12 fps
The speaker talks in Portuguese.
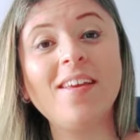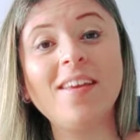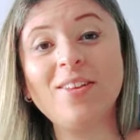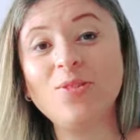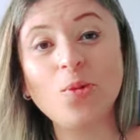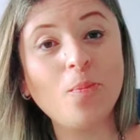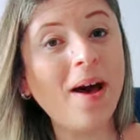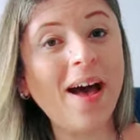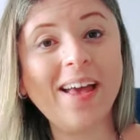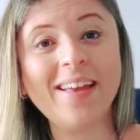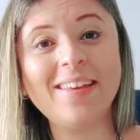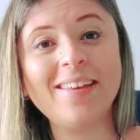em
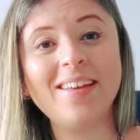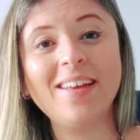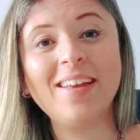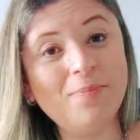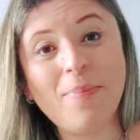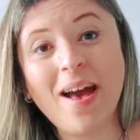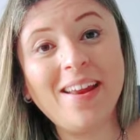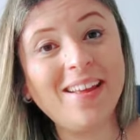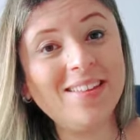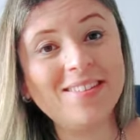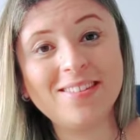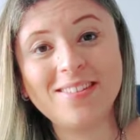Dubai, em
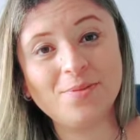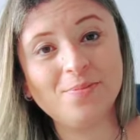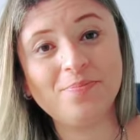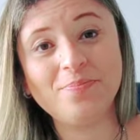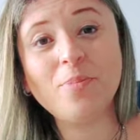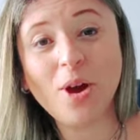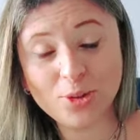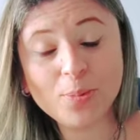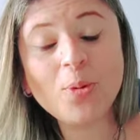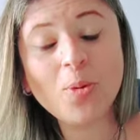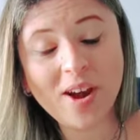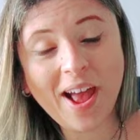Paris. Pode
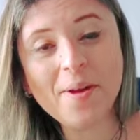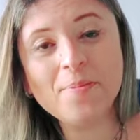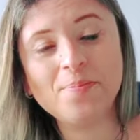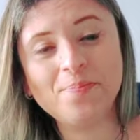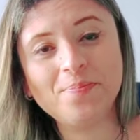procurar.